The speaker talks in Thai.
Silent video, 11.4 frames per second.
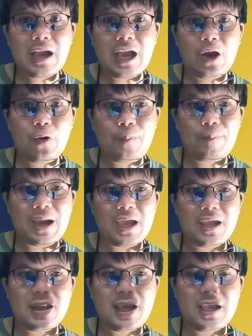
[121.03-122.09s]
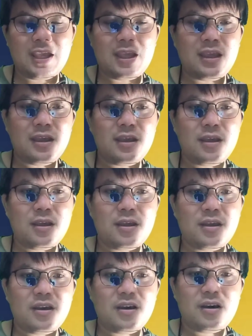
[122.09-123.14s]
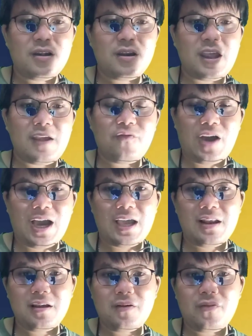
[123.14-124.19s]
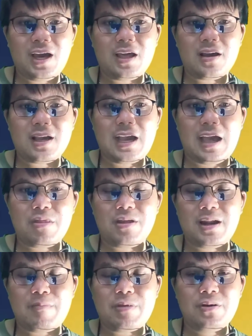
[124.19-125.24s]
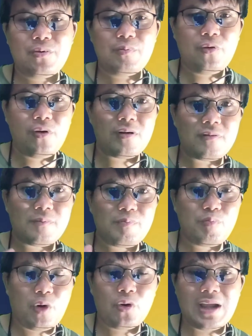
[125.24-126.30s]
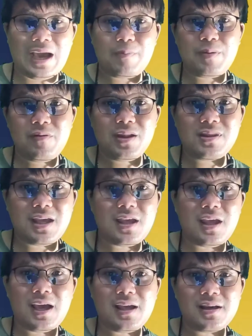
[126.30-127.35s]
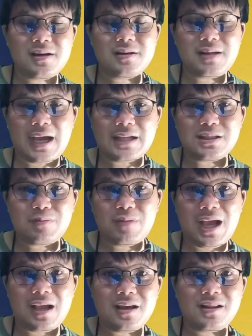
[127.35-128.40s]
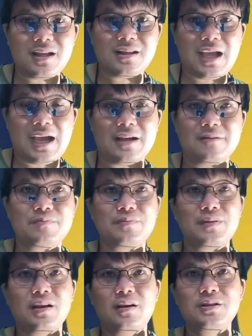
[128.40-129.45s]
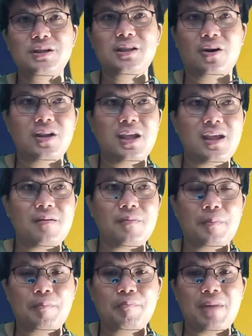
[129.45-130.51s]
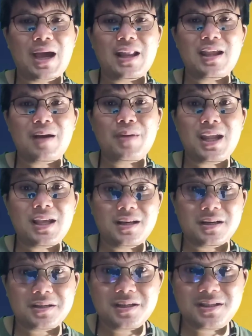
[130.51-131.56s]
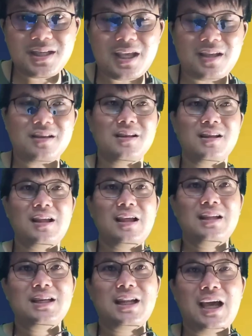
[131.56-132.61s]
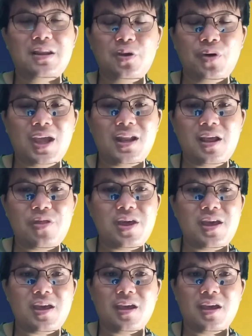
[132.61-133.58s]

เข้าไปใน DeFi หรือว่าการสนับสนุนพวก product pvt ให้เกิดการชำระเงินต่างๆซึ่งตอนนี้มันยังไม่ได้เกิดขึ้นจริงฉะนั้น USTC